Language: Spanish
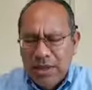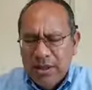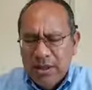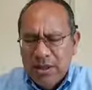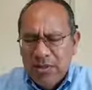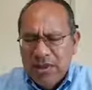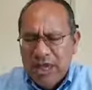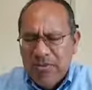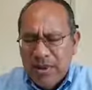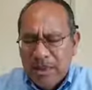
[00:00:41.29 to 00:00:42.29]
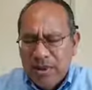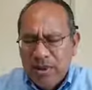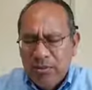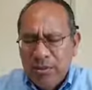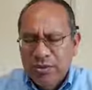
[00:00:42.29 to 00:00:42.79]
queremos alabarte
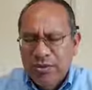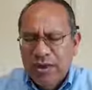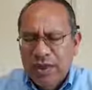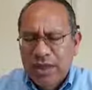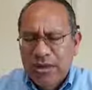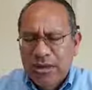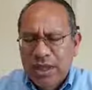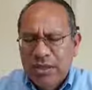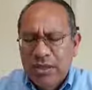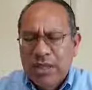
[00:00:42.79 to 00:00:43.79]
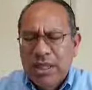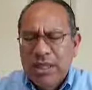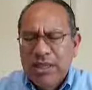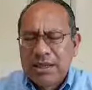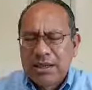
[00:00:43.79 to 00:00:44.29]
por escucharnos, queremos
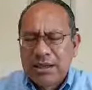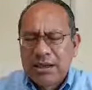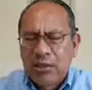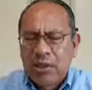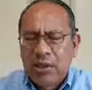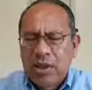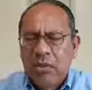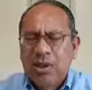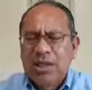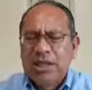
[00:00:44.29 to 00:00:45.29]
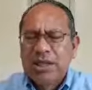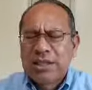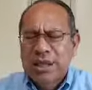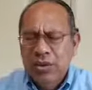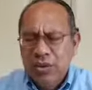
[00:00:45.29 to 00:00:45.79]
agradecerte por lo que tú estás
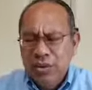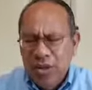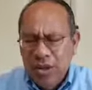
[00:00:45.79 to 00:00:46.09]
haciendo